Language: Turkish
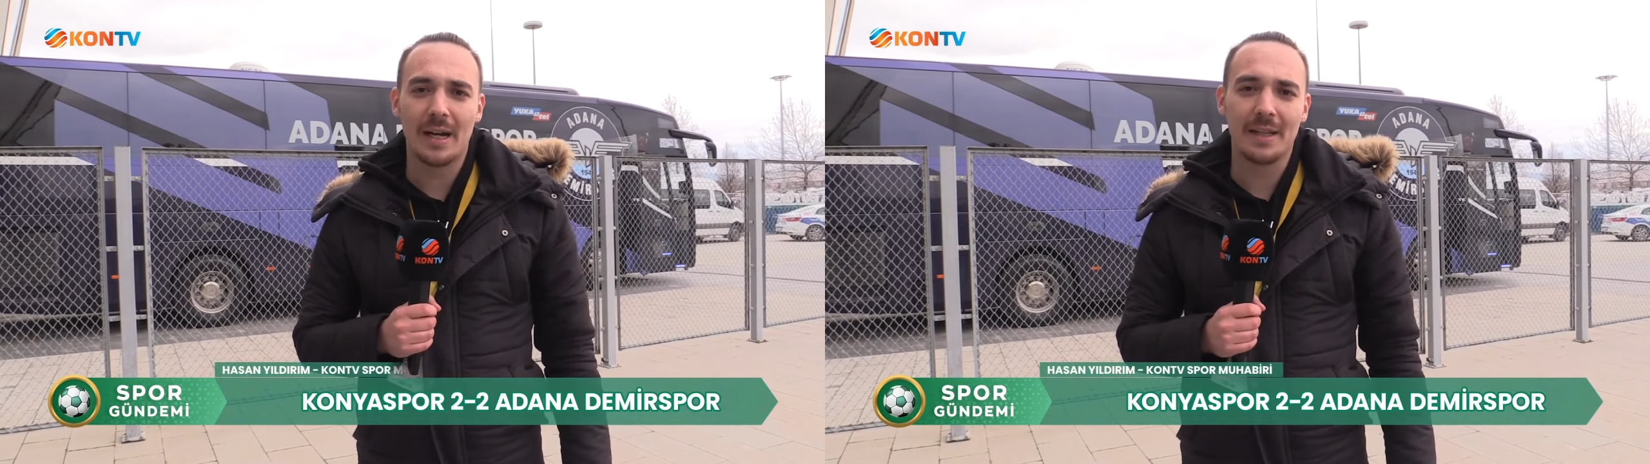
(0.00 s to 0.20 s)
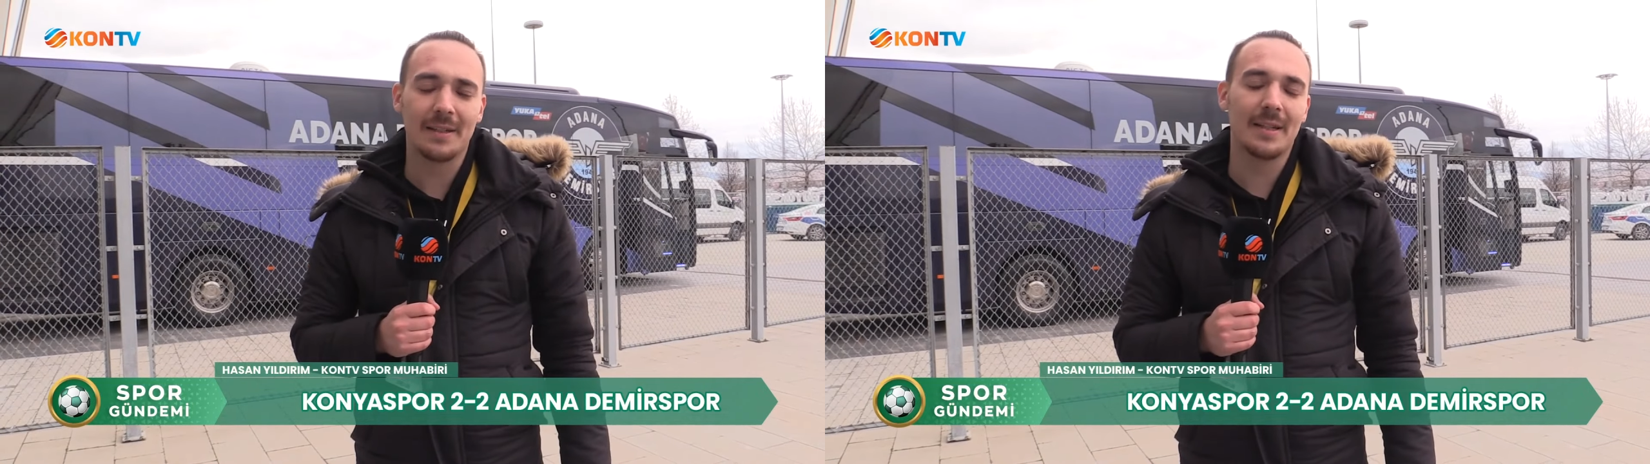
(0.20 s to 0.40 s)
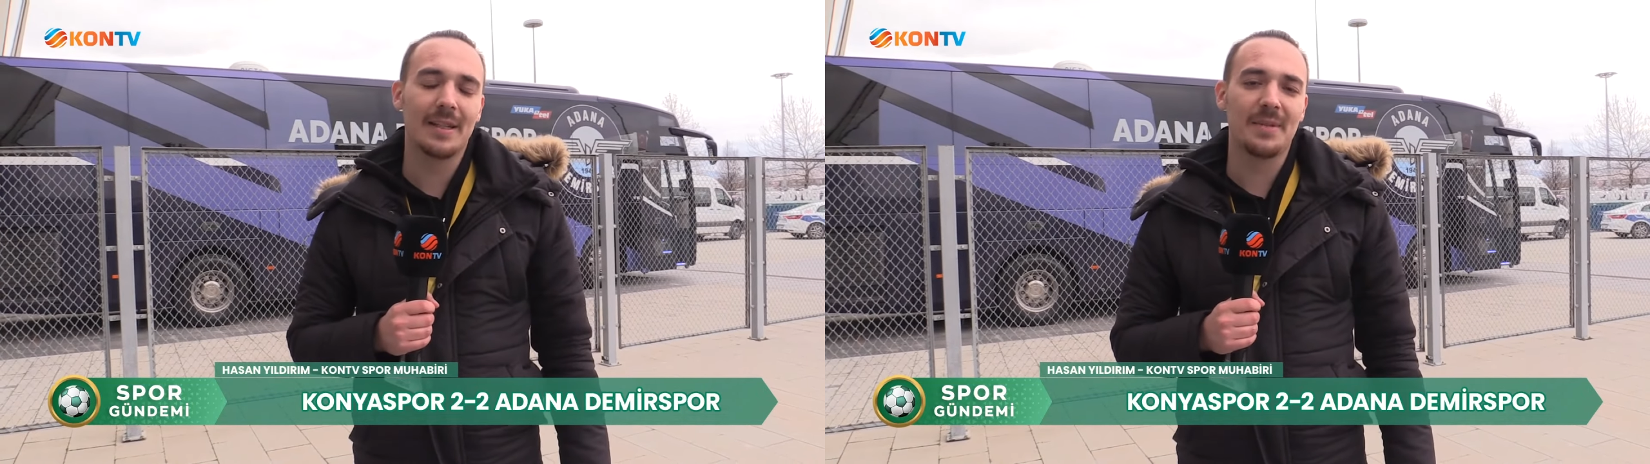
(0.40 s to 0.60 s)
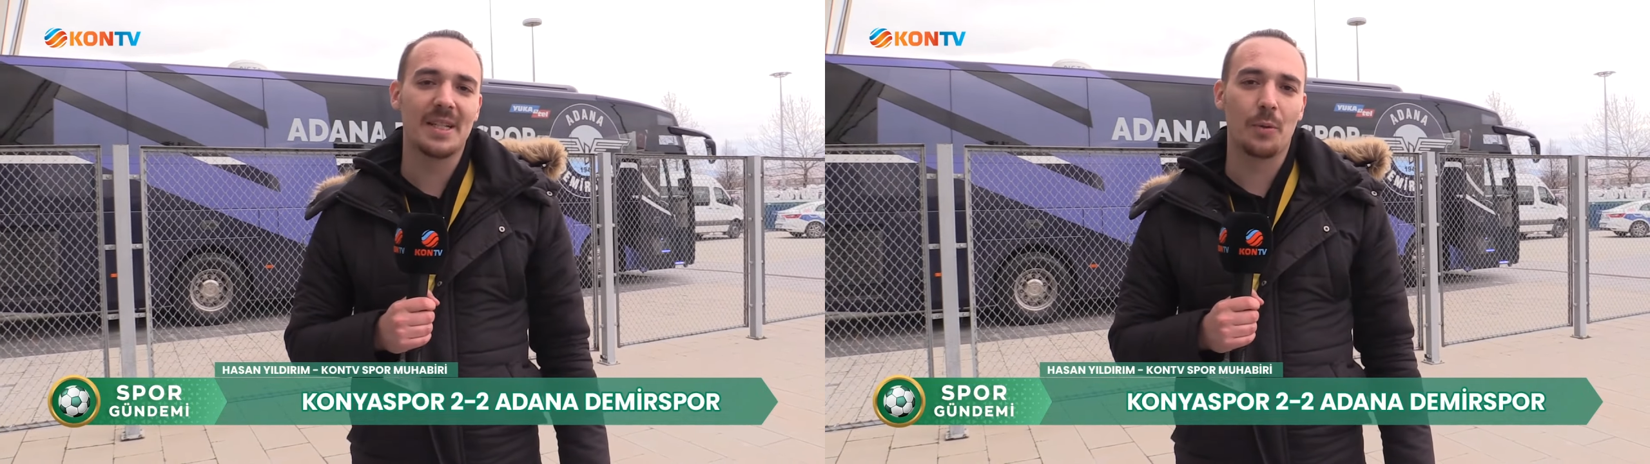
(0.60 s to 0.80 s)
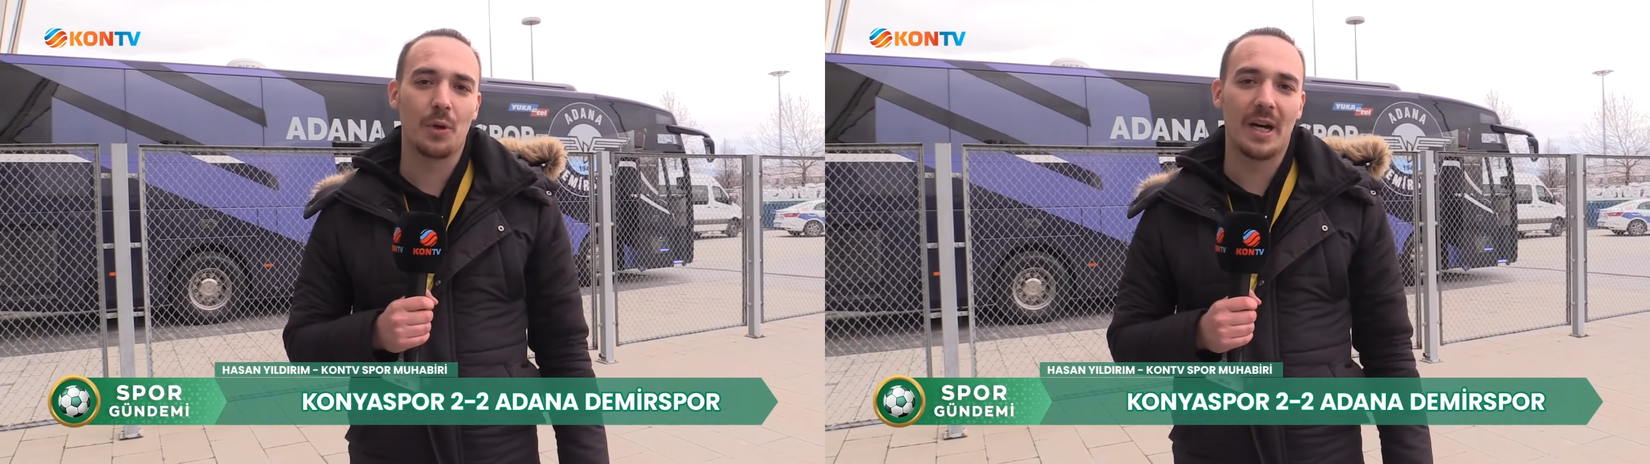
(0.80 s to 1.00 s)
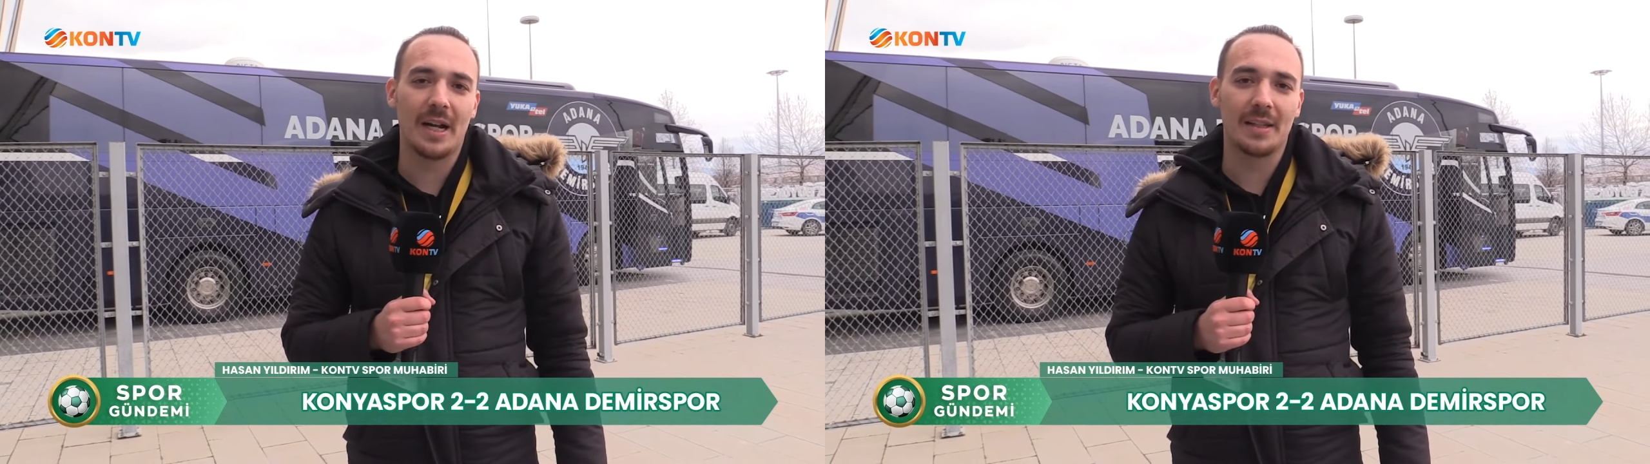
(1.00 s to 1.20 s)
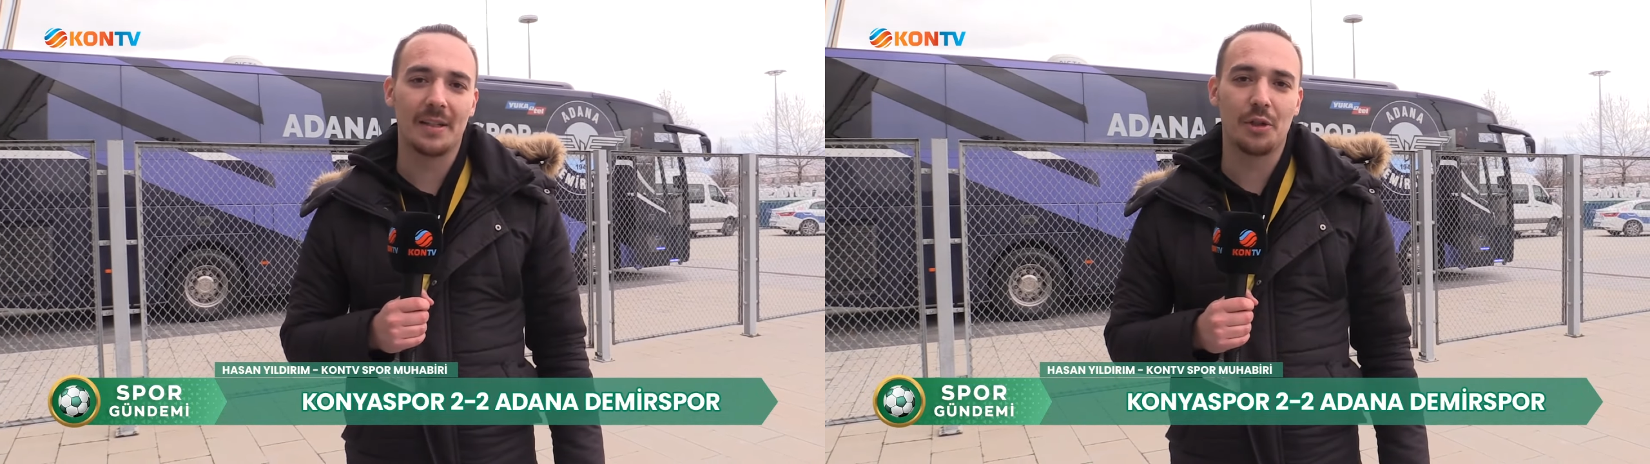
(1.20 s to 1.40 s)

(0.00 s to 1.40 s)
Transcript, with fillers: Adana Demirspor'u ağırladı.